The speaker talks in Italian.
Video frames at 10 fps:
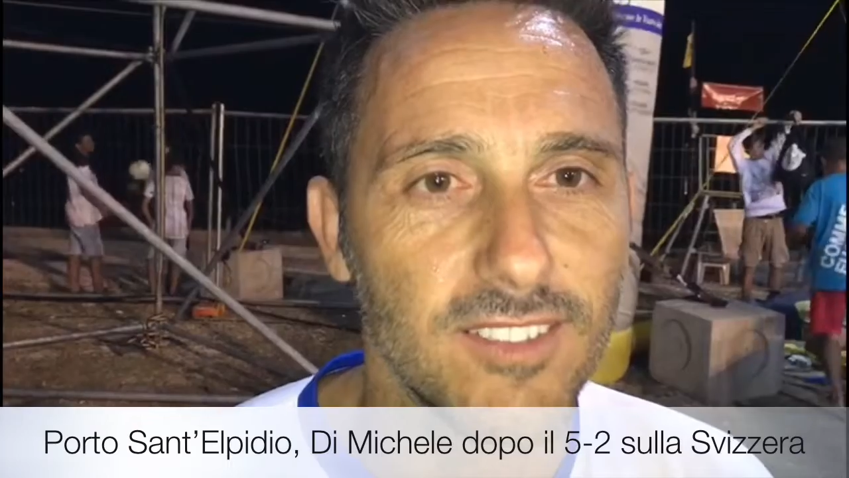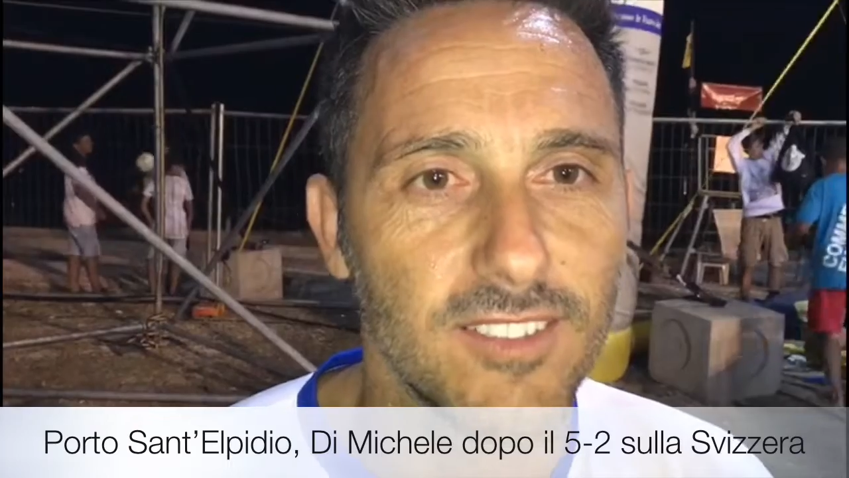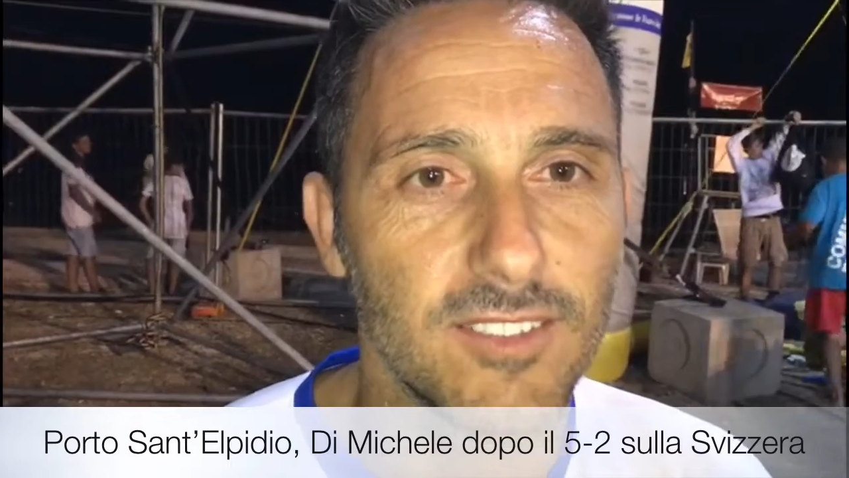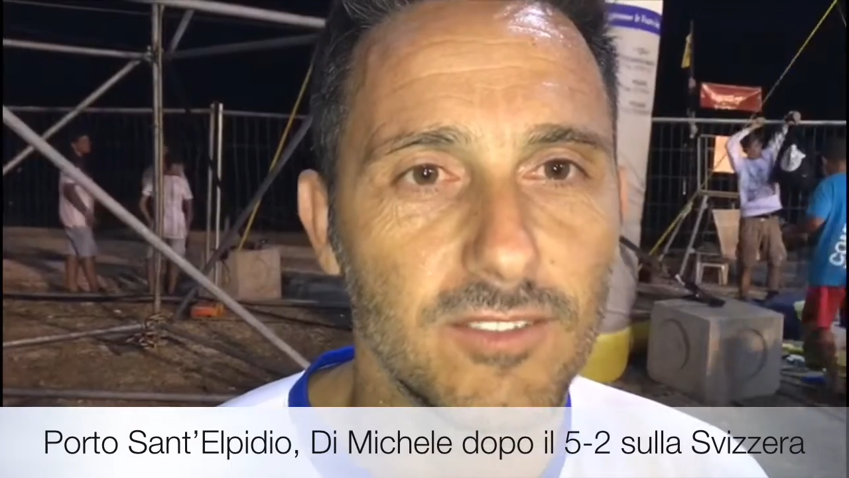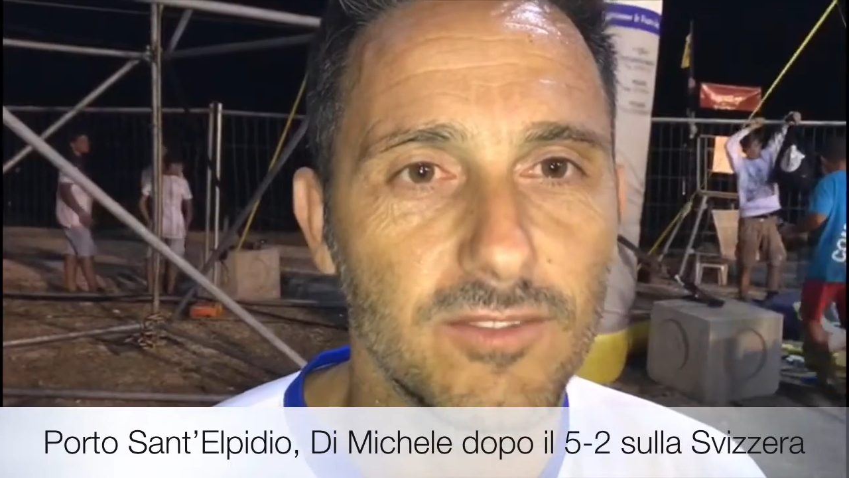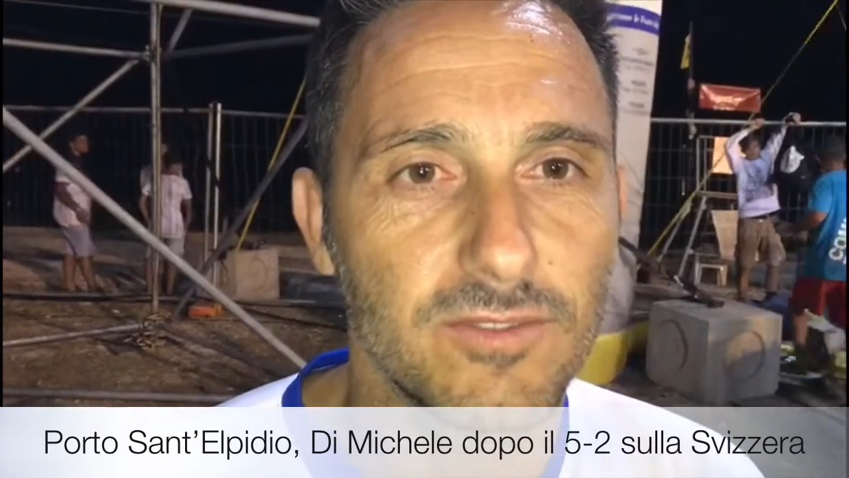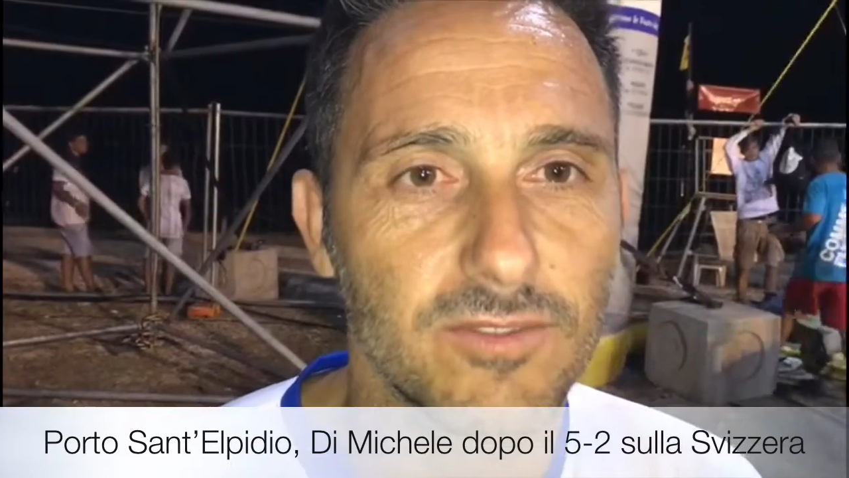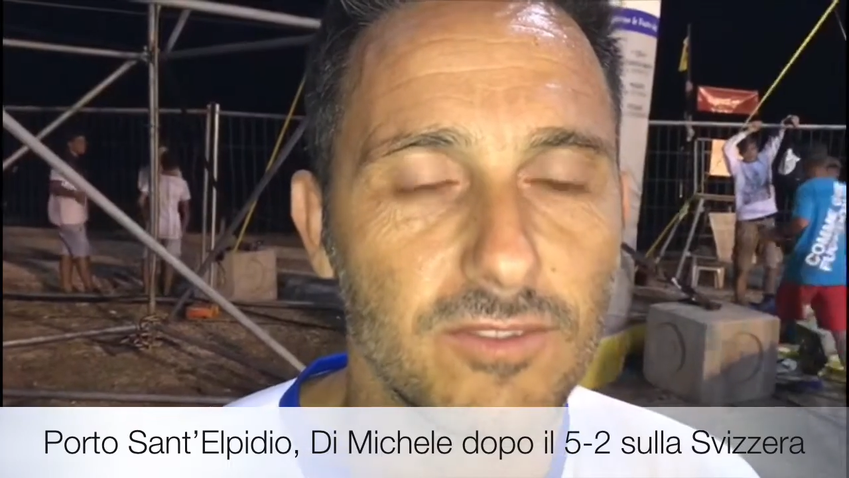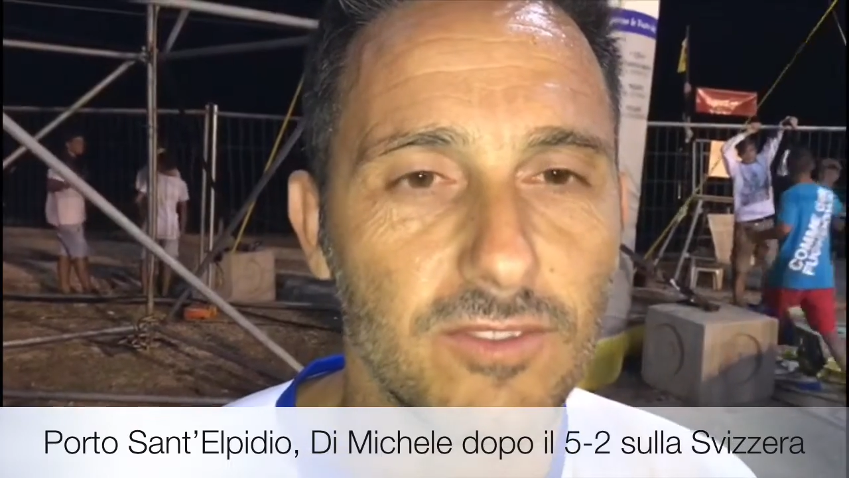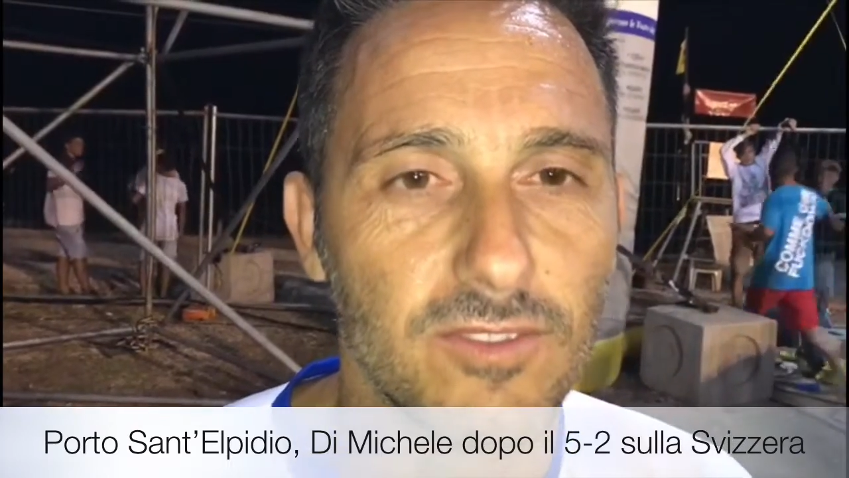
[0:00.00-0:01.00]
mai
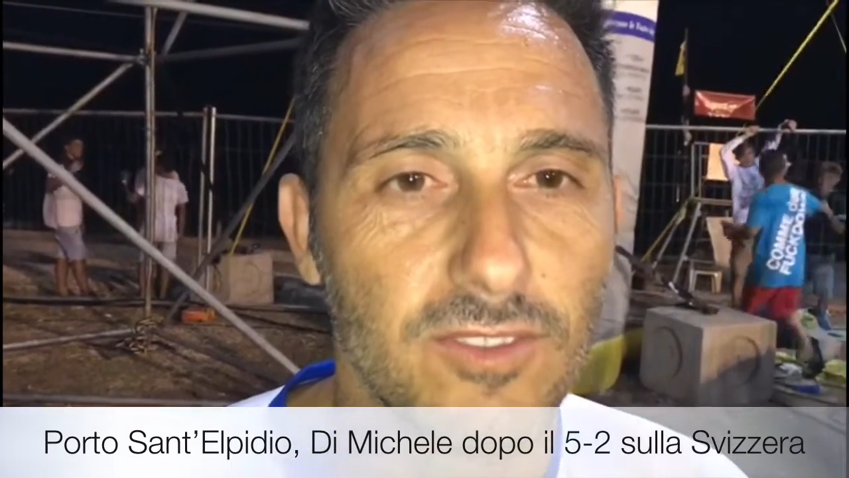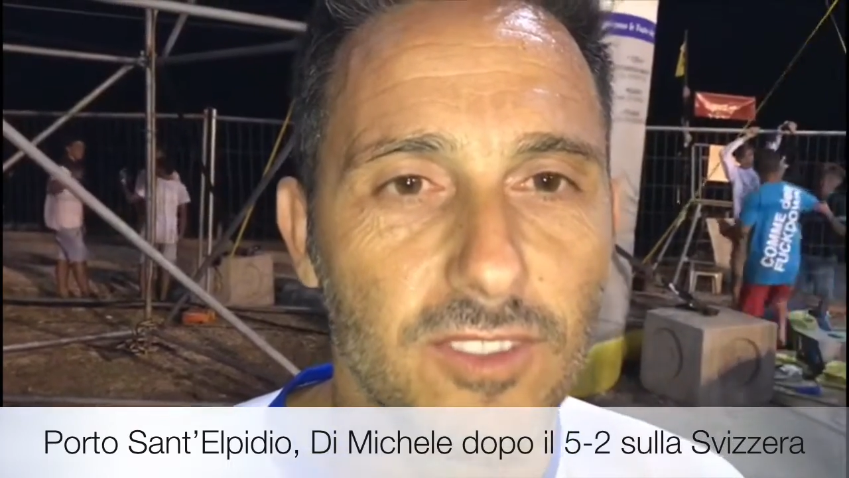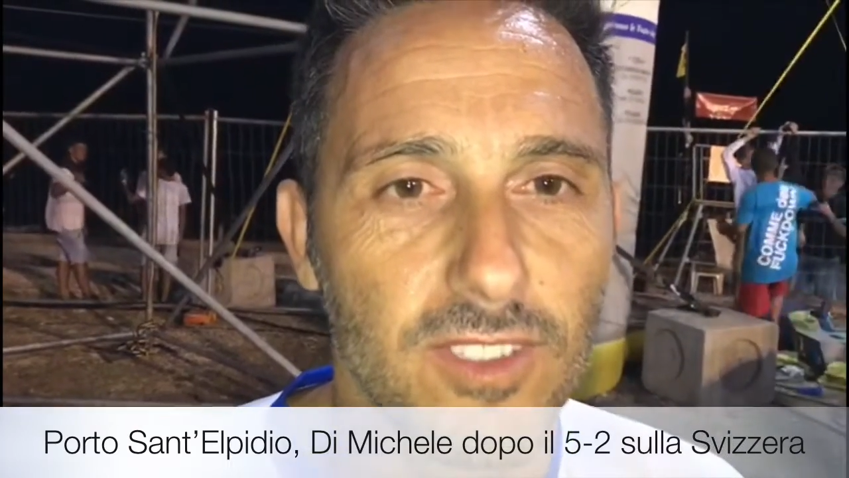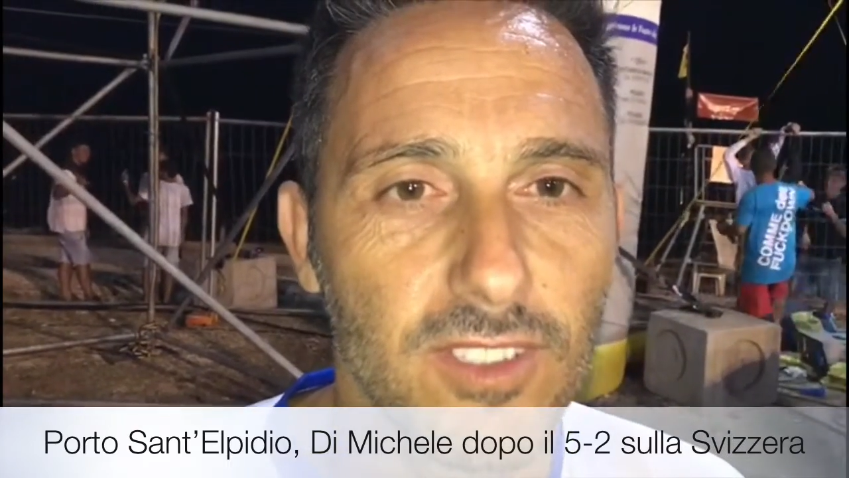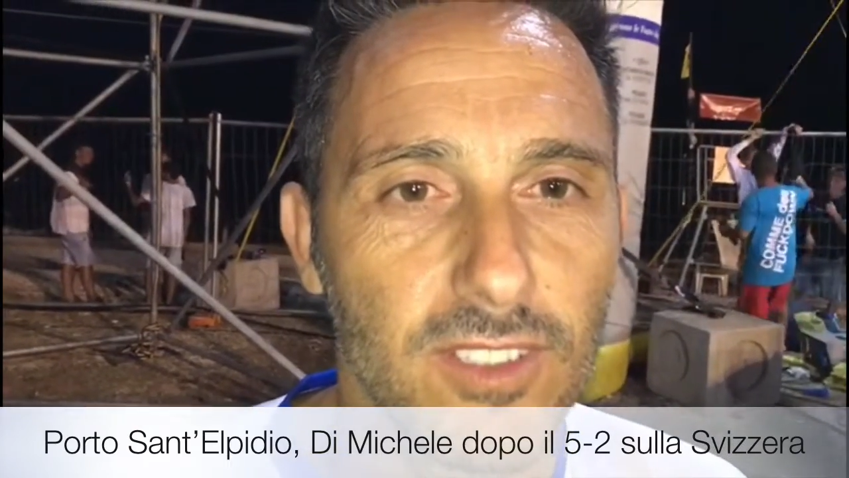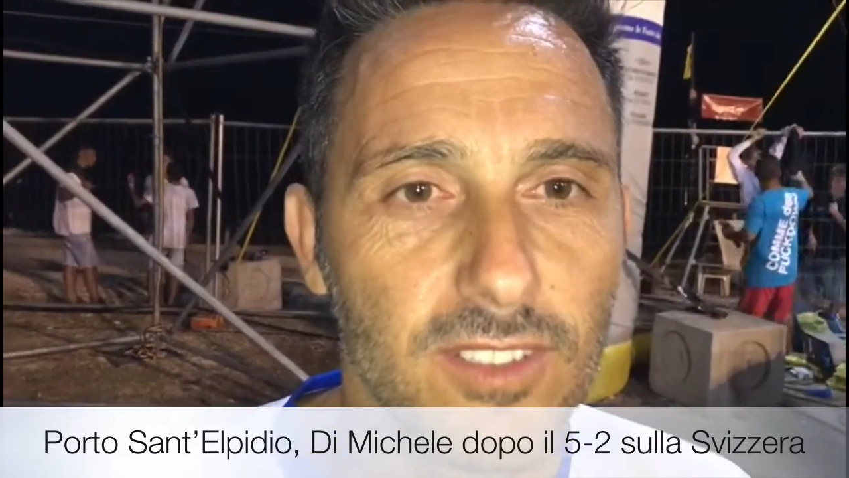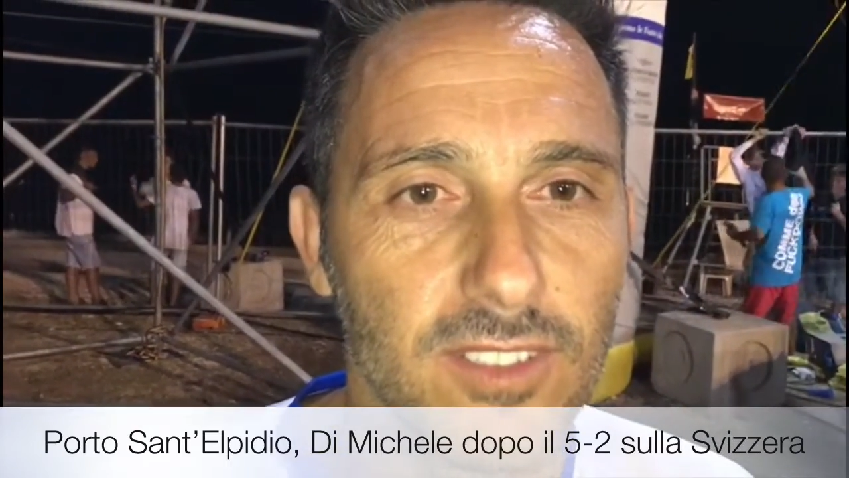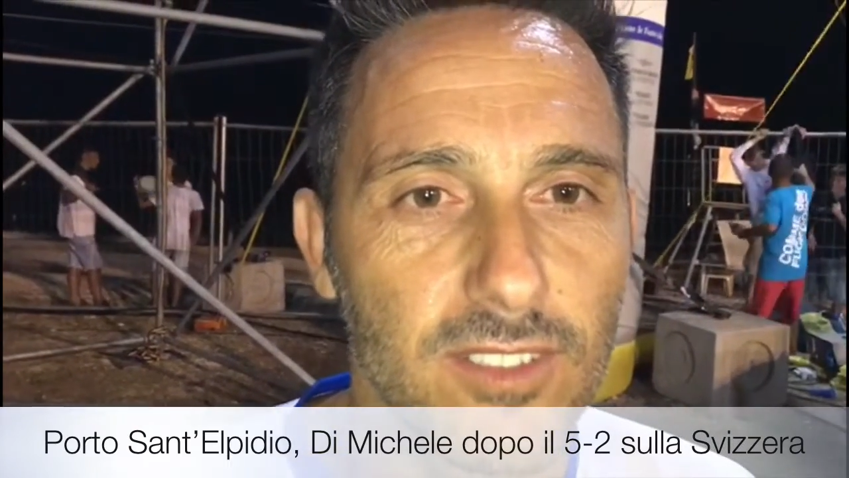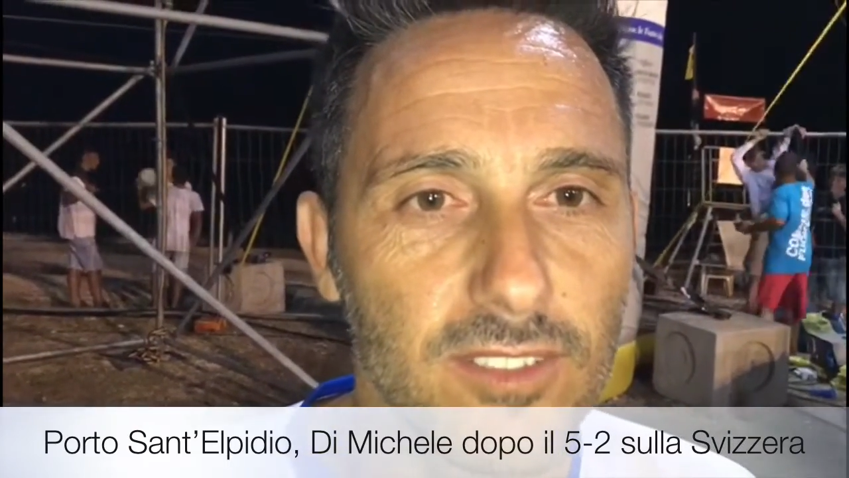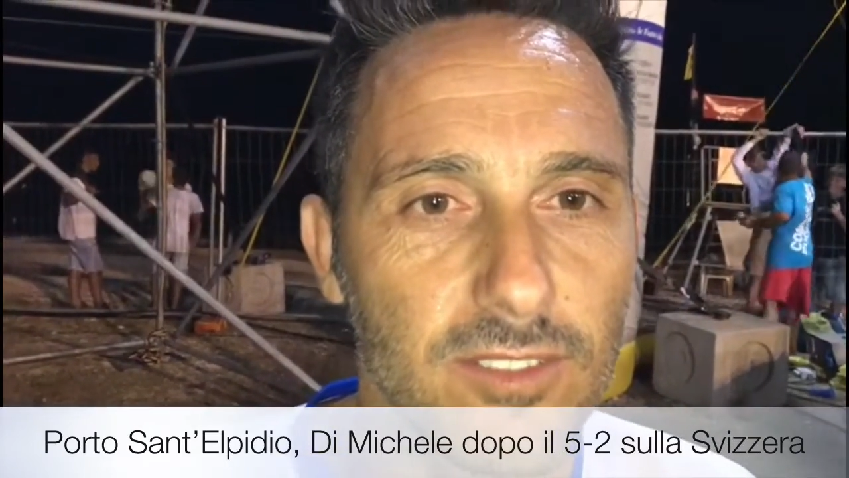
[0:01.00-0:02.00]
giocato insieme prima di
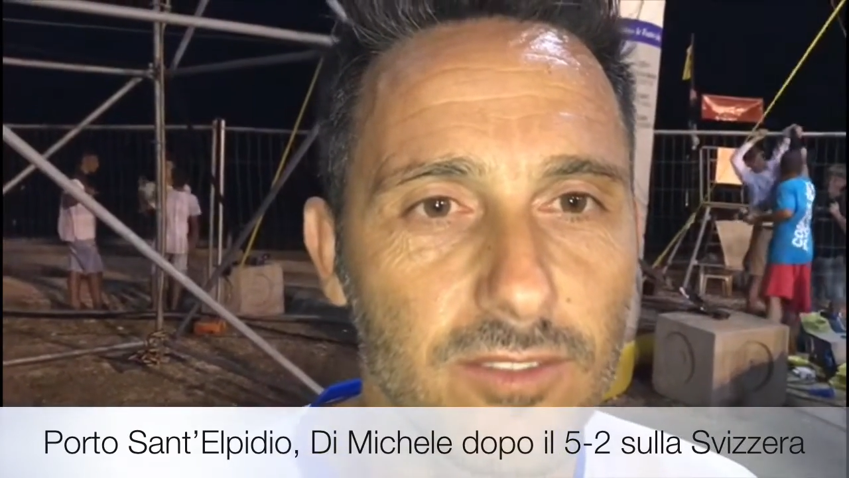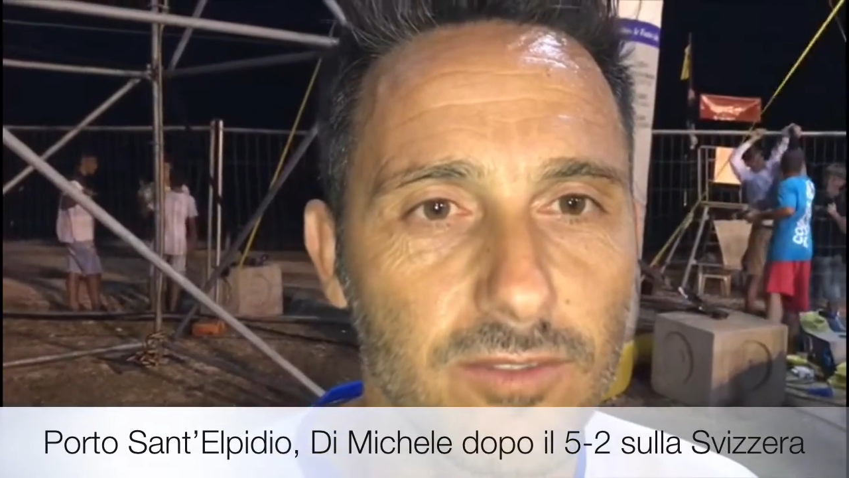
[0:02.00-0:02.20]
ieri,